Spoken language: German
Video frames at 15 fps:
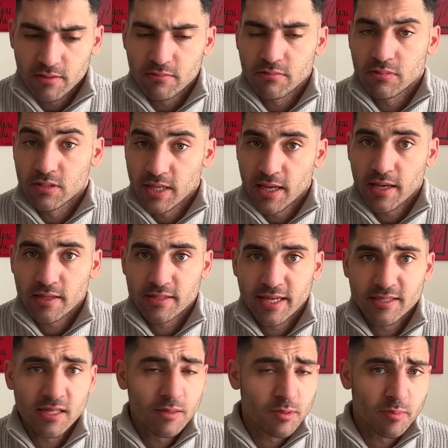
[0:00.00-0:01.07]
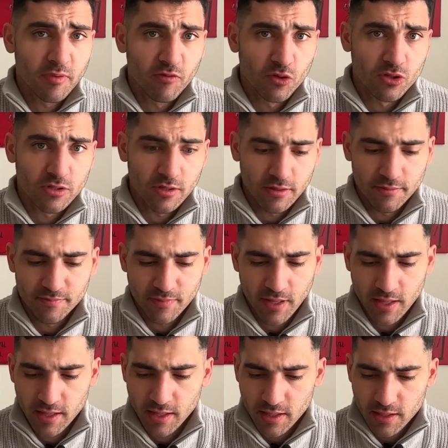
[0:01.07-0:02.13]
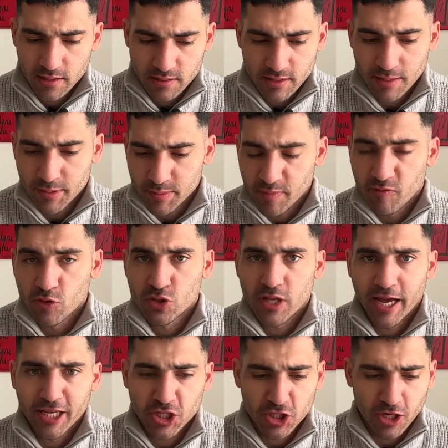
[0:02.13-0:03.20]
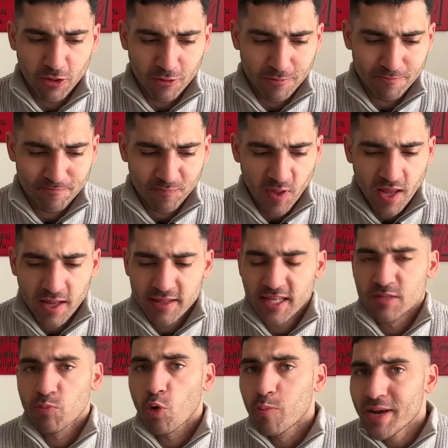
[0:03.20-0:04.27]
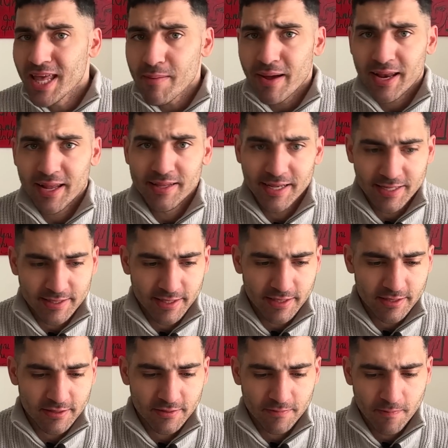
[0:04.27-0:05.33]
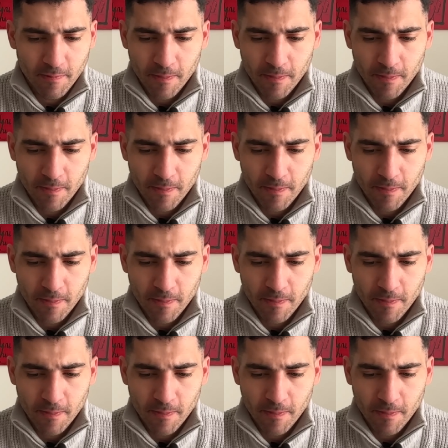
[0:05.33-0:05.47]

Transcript: Sehr, sehr selbstbewusste, selbstbewusste Einstellung. Das Problem allerdings ist,